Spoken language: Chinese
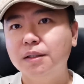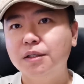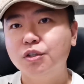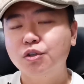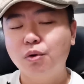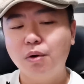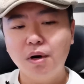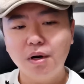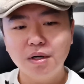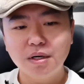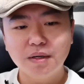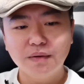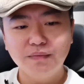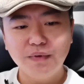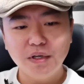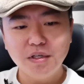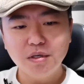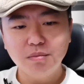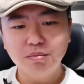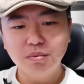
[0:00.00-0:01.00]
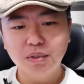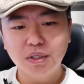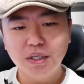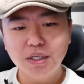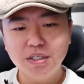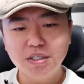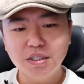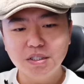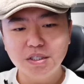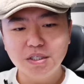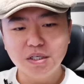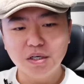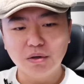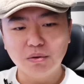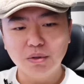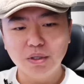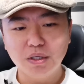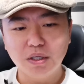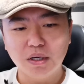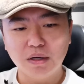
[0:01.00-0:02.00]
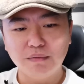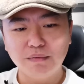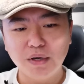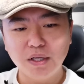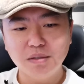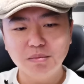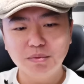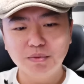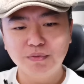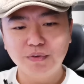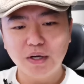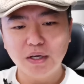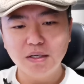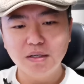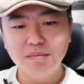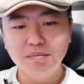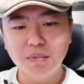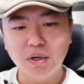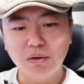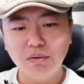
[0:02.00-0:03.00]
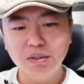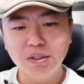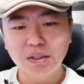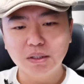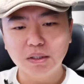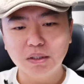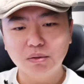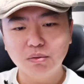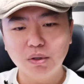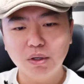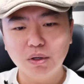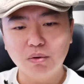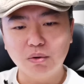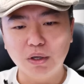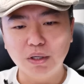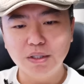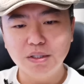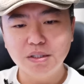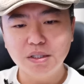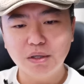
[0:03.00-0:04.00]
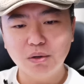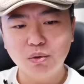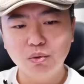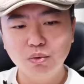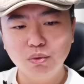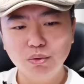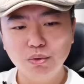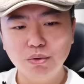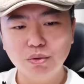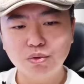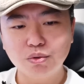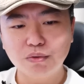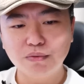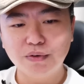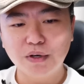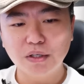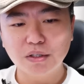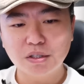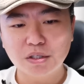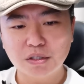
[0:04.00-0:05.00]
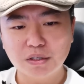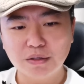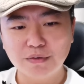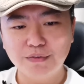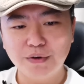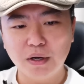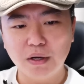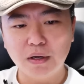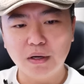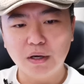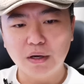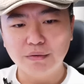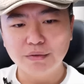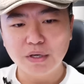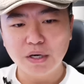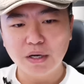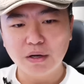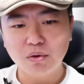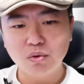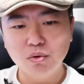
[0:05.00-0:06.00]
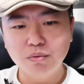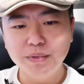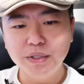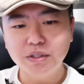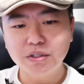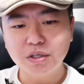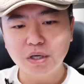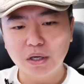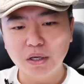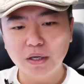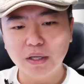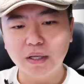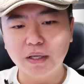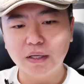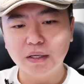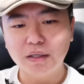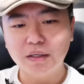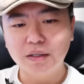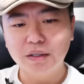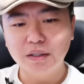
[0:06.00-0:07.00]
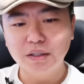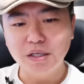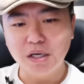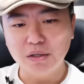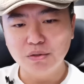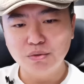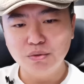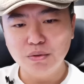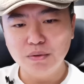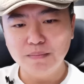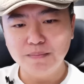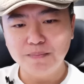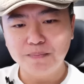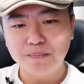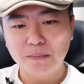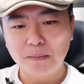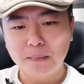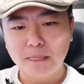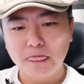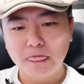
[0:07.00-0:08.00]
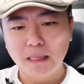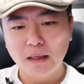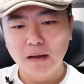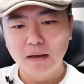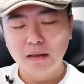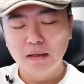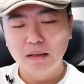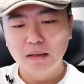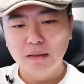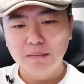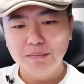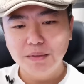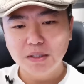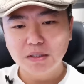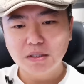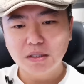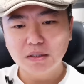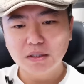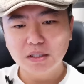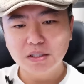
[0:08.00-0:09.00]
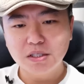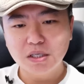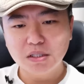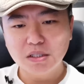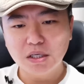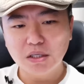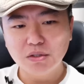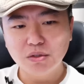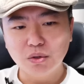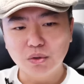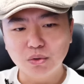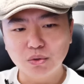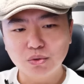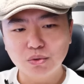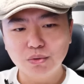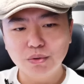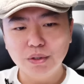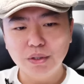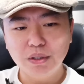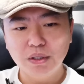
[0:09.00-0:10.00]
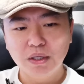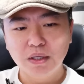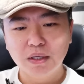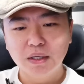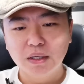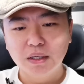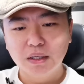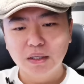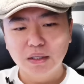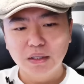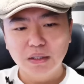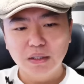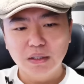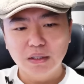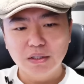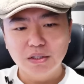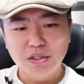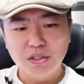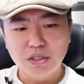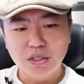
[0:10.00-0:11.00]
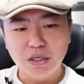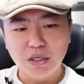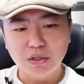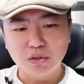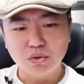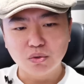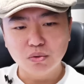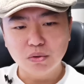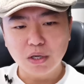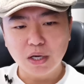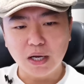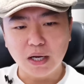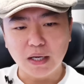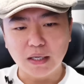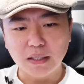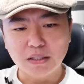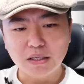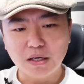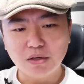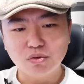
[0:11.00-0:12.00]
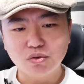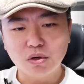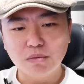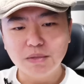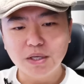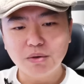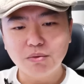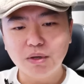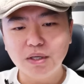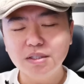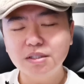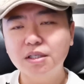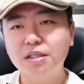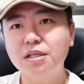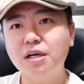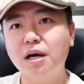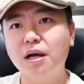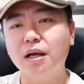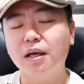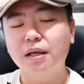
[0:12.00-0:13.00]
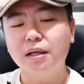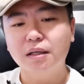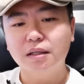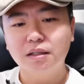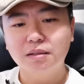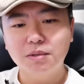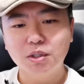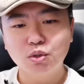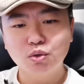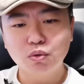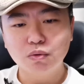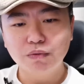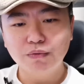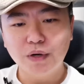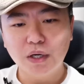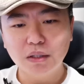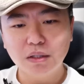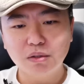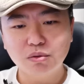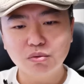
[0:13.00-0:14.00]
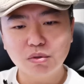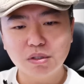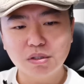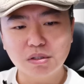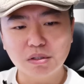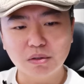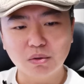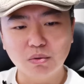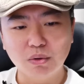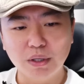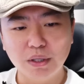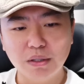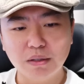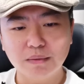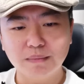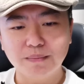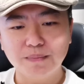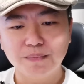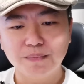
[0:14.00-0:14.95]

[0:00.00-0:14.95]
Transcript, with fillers: 周二呢，外交部的例行记者会上，外交部发言人毛宁呢对黄英杰呼吁中方释放澳大利亚公民程磊和杨军，并称呢这将有助于解除改善双边关系的障碍。那么中方呢对此回应，